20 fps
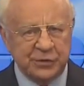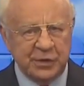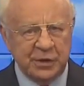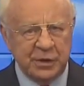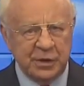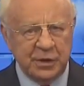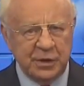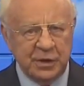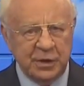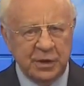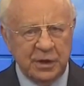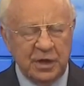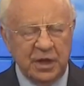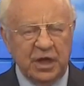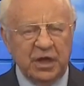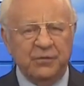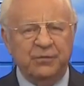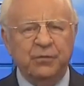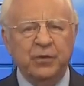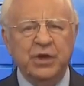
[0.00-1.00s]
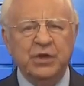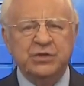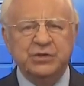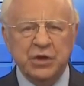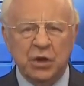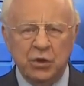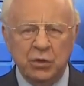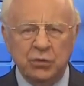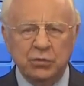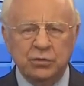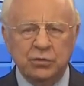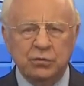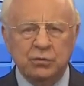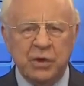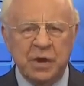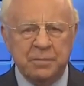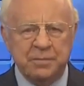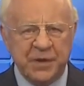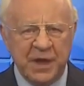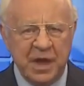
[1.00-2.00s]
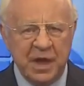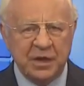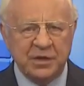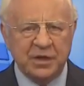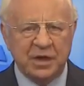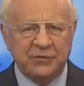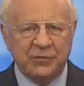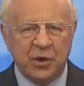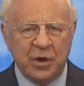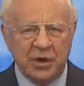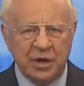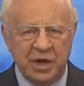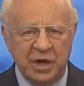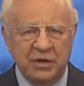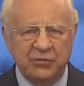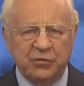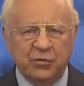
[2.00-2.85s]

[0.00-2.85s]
s'ils ne se repentent pas de leurs mauvaises pratiques.